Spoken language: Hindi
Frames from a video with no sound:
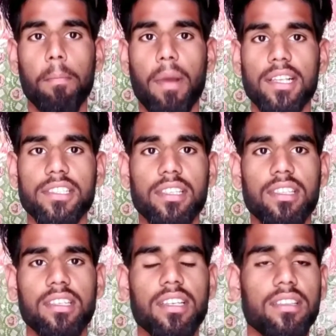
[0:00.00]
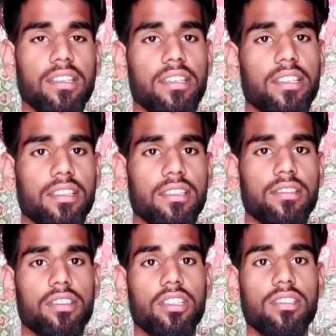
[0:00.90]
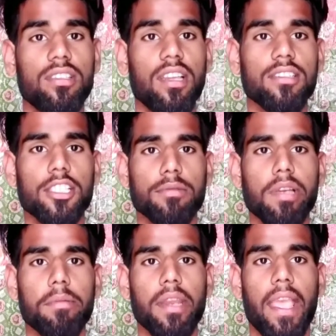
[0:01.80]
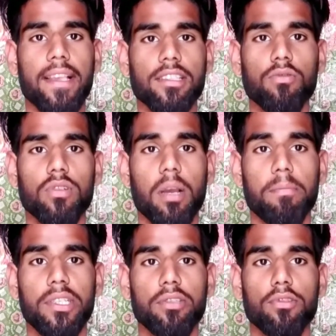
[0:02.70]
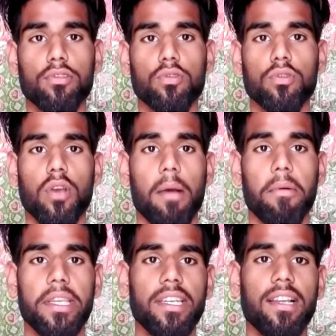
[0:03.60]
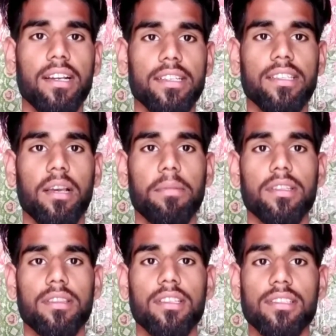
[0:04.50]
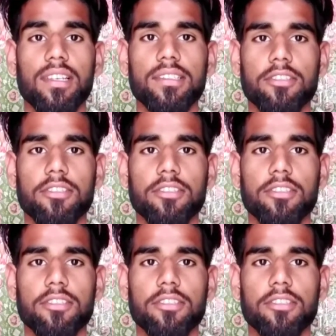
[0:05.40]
पाँच छः दिन के अंदर इनके तीस हज़ार सब्सक्राइबर ऐसे वो कंप्लीट हो दोस्तों हवा ही नहीं लगा कि यहाँ पर तीस हज़ार